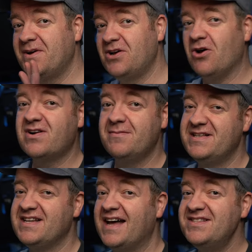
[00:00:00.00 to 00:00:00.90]
Glocke
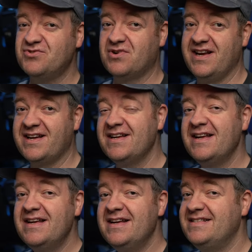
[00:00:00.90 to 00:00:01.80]
mit
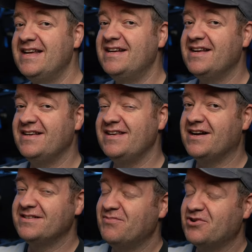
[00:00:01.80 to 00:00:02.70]
anzuklicken, denn
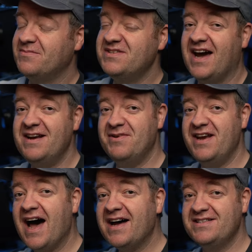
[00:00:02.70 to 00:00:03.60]
ja, dann bekommt ihr eine
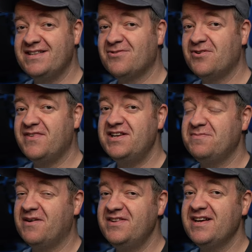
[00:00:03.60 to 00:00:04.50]
Benachrichtigung, wenn
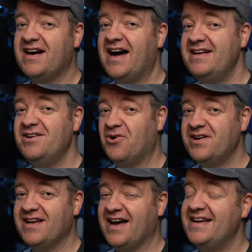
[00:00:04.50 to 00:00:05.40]
ich mal wieder einen
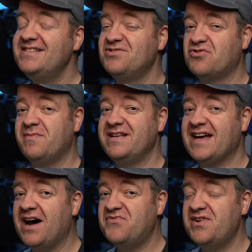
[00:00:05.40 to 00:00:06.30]
neuen
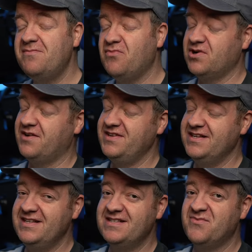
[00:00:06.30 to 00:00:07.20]
Reisedokumentarfilm oder wie
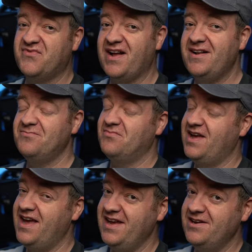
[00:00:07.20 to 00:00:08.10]
in diesem Fall
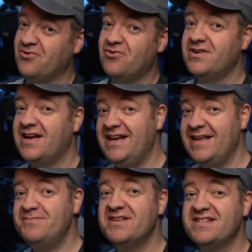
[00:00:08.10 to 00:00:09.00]
Erinnerungen,
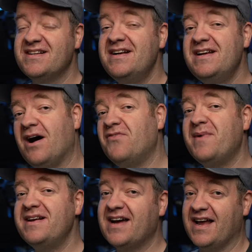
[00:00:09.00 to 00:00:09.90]
Erlebnisse auf
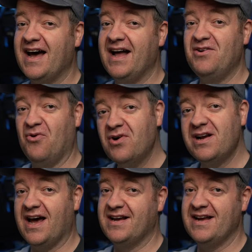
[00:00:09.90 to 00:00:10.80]
meinen Kanal
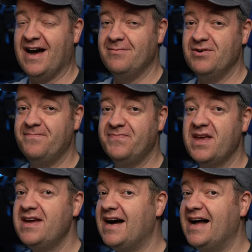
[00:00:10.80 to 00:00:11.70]
hochgeladen habe.
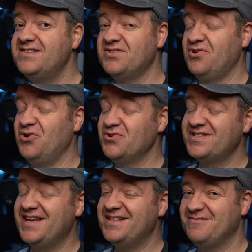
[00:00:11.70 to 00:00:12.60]
Also,
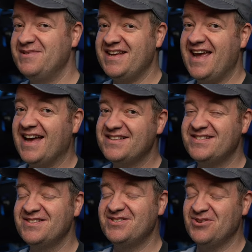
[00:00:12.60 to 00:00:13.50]
los geht's mit der
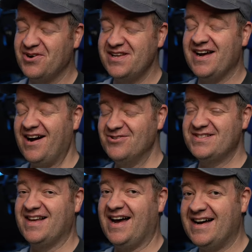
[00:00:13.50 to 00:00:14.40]
ersten Story aus